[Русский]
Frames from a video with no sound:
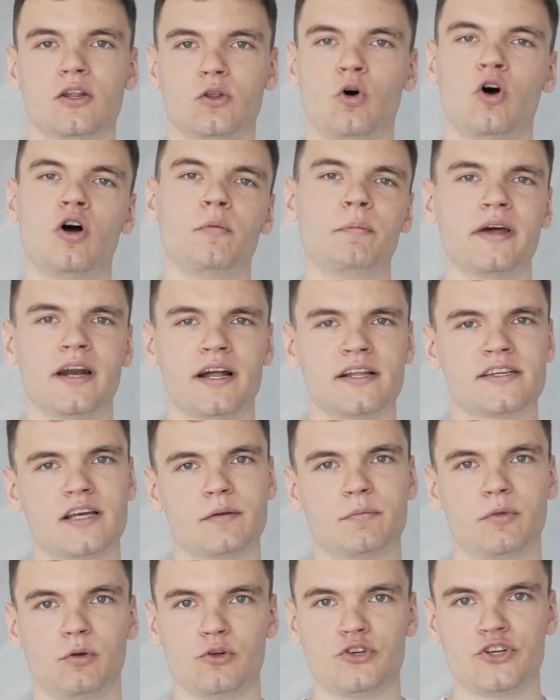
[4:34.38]
то
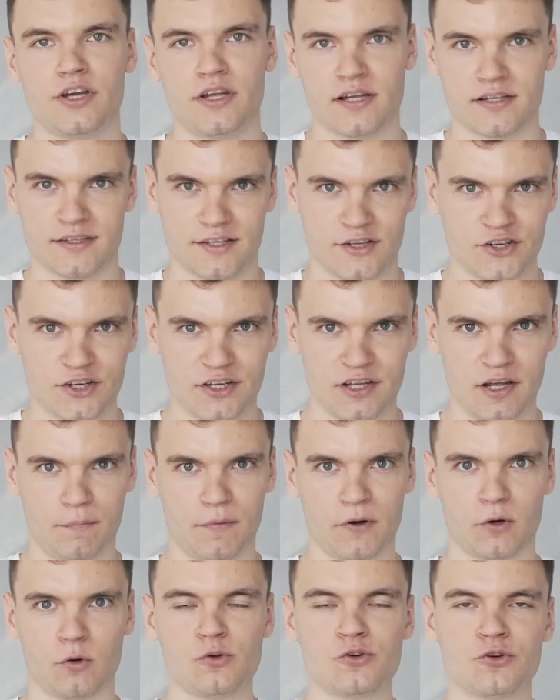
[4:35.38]
операция получения значения
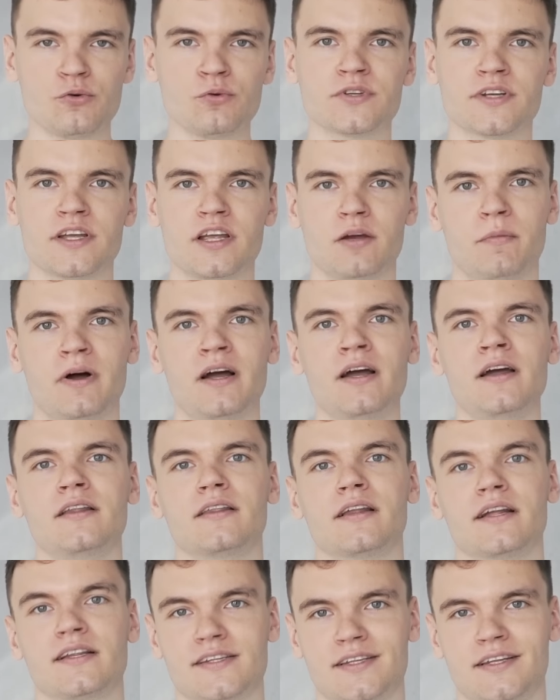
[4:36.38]
по ключу
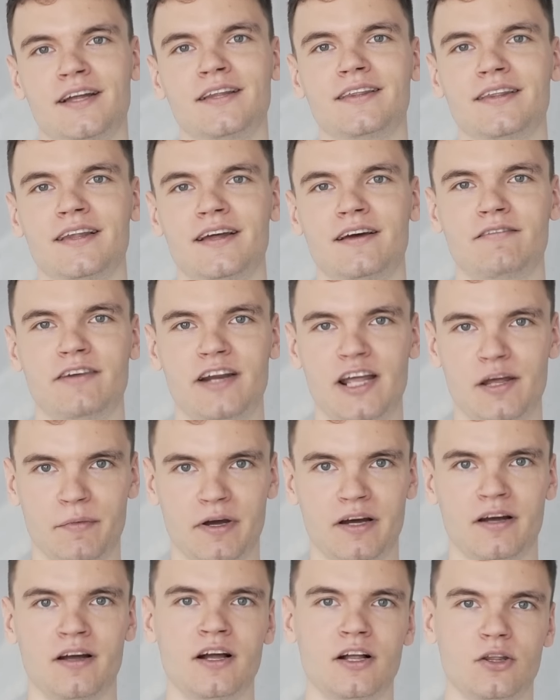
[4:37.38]
занимает константное
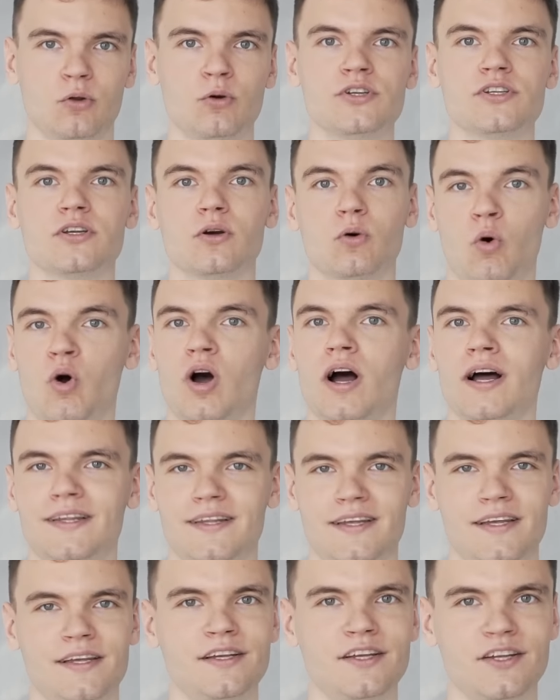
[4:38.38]
время, то есть O
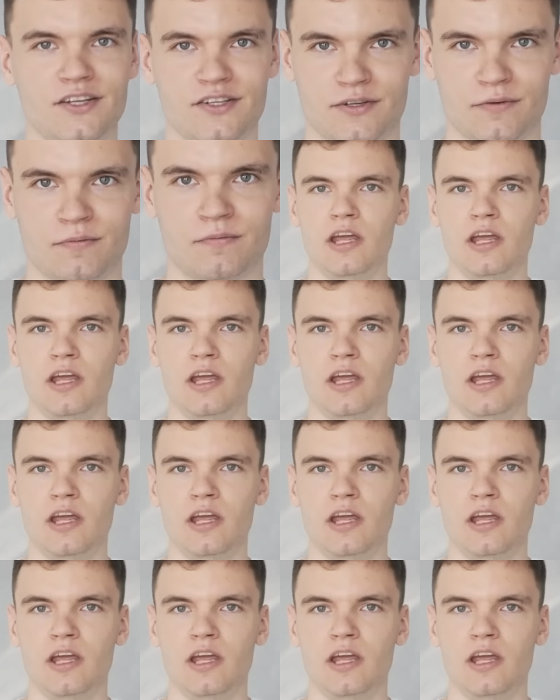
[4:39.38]
от единицы.